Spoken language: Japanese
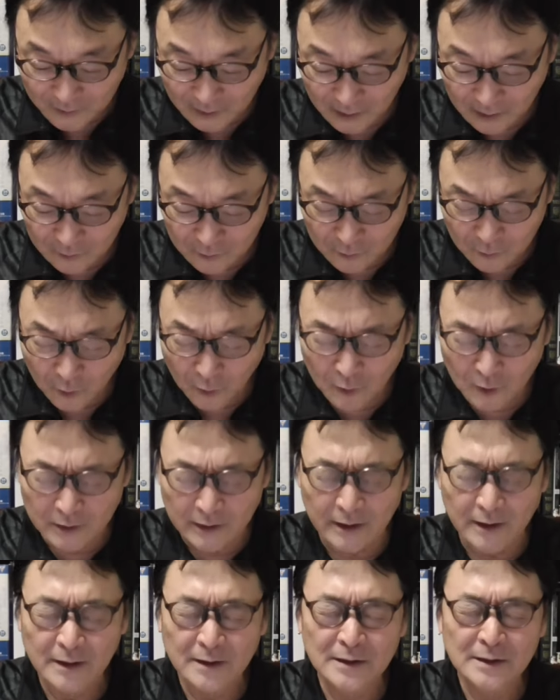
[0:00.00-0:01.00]
あの、ここ
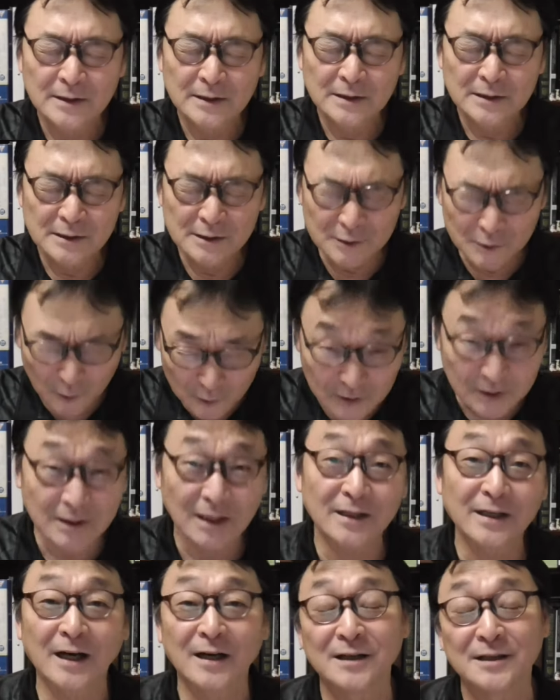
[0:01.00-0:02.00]
で、一つ
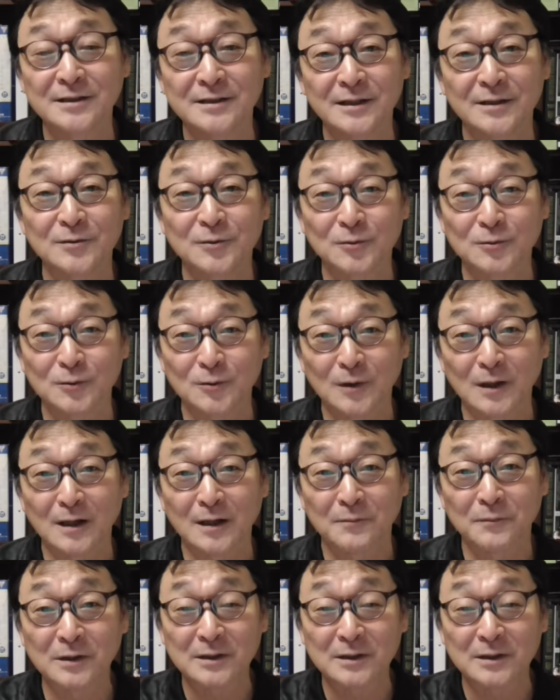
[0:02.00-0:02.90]
だけはっきり言えることは、